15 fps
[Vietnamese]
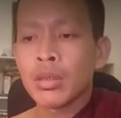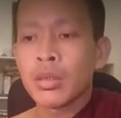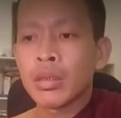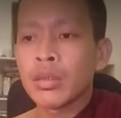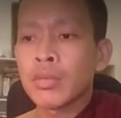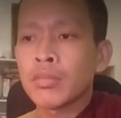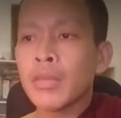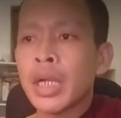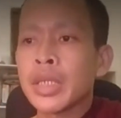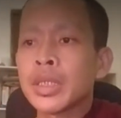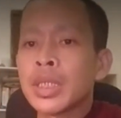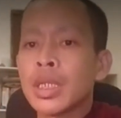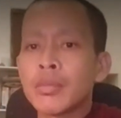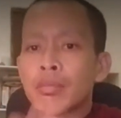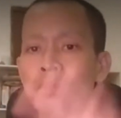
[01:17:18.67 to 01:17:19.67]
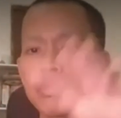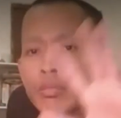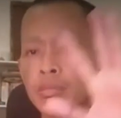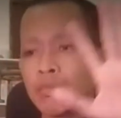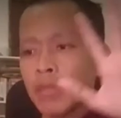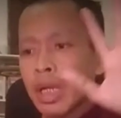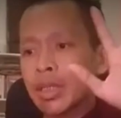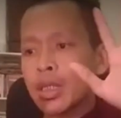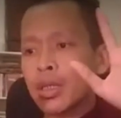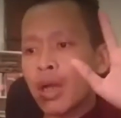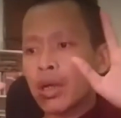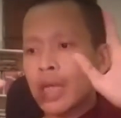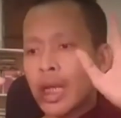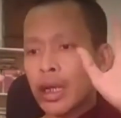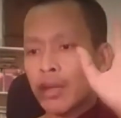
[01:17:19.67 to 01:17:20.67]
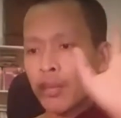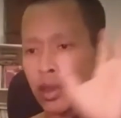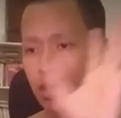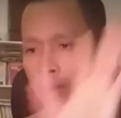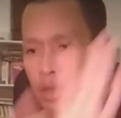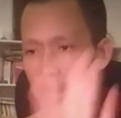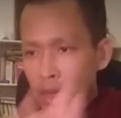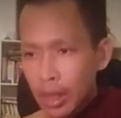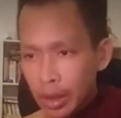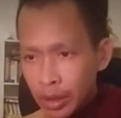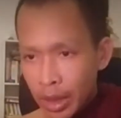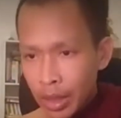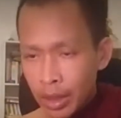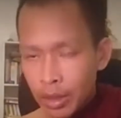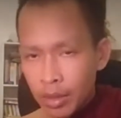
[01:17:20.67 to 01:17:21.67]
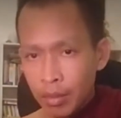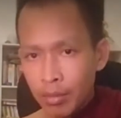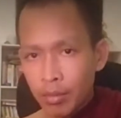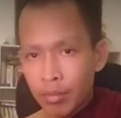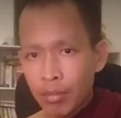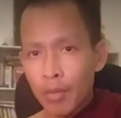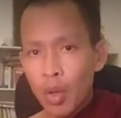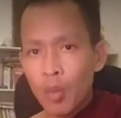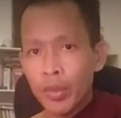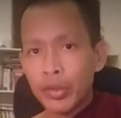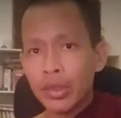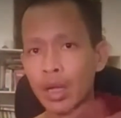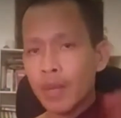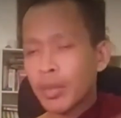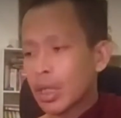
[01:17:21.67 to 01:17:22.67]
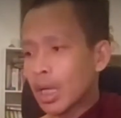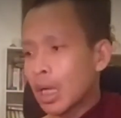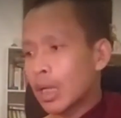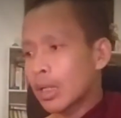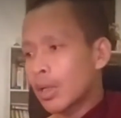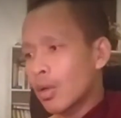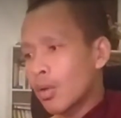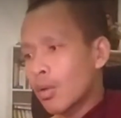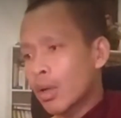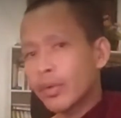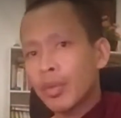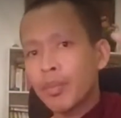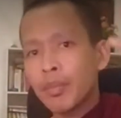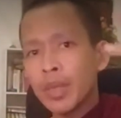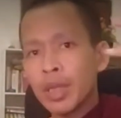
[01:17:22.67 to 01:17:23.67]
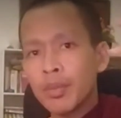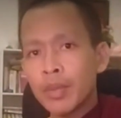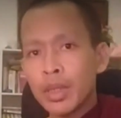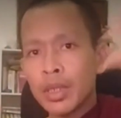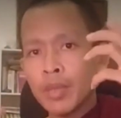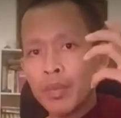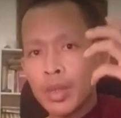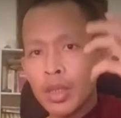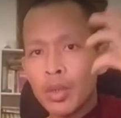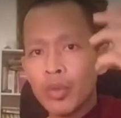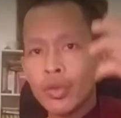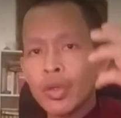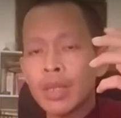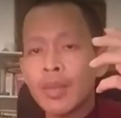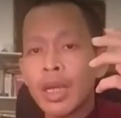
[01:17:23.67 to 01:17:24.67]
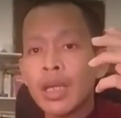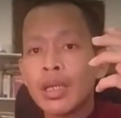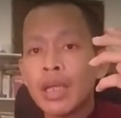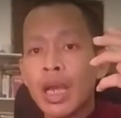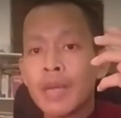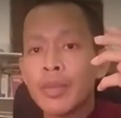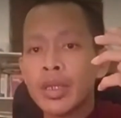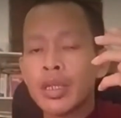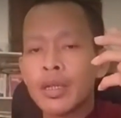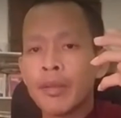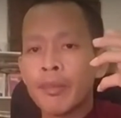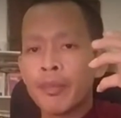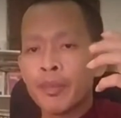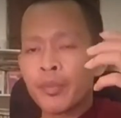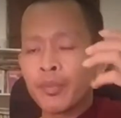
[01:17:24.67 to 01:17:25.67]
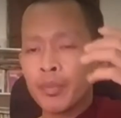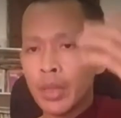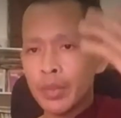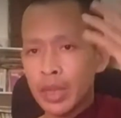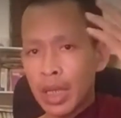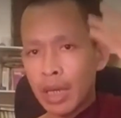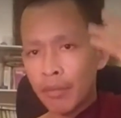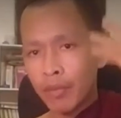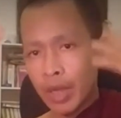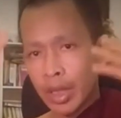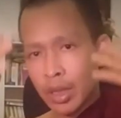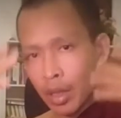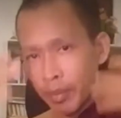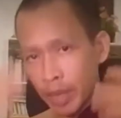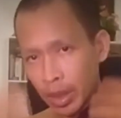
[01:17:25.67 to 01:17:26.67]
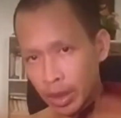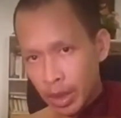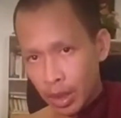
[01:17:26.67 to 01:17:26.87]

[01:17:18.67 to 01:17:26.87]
bà dương ăn ở vọt nó rơi nâng tê bột xóm nâng cà rộng xóm piệt pin để mà lợi lại mấy nè phép sạp với nó ở miền tê